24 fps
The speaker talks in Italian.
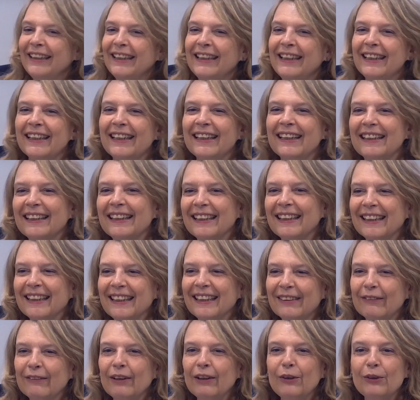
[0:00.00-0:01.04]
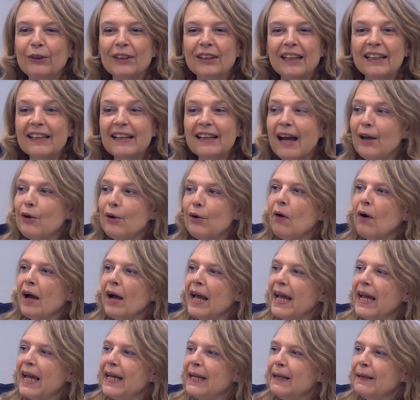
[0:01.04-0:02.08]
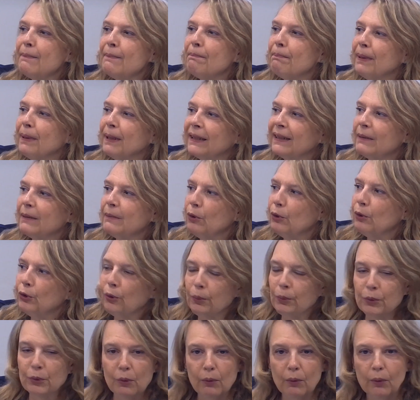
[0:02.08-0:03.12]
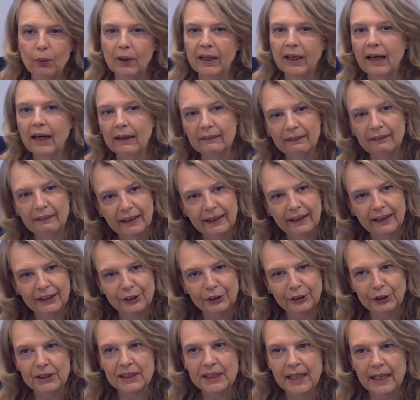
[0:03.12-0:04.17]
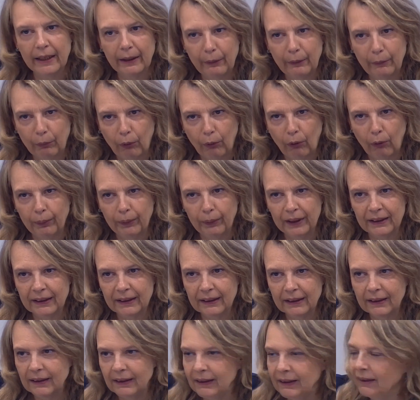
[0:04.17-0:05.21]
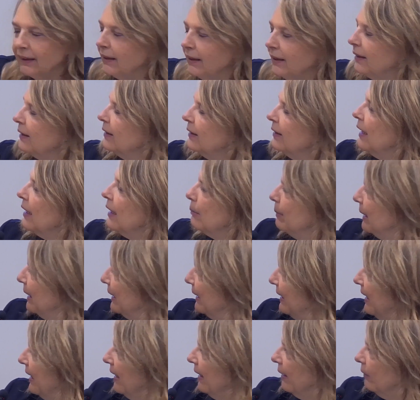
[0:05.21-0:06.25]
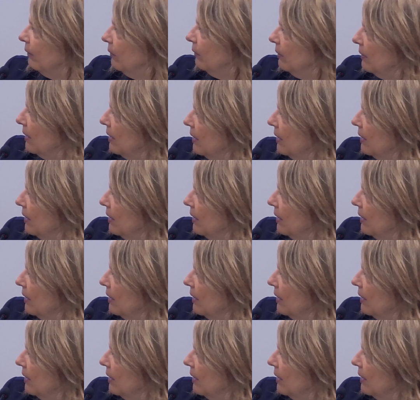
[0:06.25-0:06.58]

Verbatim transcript: Eh, quello italiano è il patrimonio più grande che ci sia in Europa di, di, di alberghiero.